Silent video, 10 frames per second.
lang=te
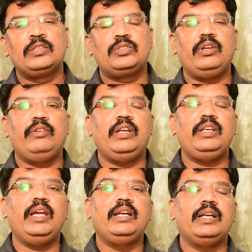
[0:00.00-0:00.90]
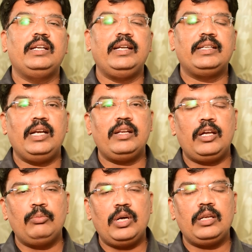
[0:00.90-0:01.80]
సో ఇవన్నీ ఏంటంటే ఇట్లాంటి
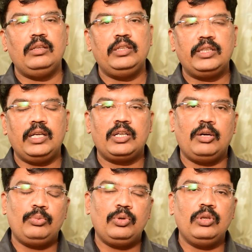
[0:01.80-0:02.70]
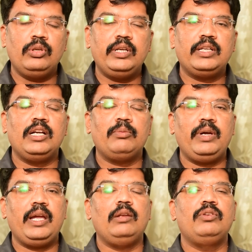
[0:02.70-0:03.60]
అనుమానాలు ఇట్లాంటి అపోహలు ఇట్లాంటి
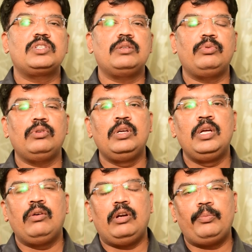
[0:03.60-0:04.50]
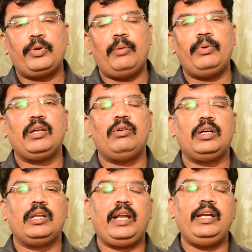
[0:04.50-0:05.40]
భయాలు వచ్చినప్పుడు వాళ్ళు ప్రాపర్గా
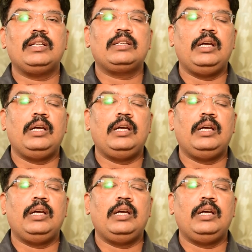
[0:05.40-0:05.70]
ఒక రైట్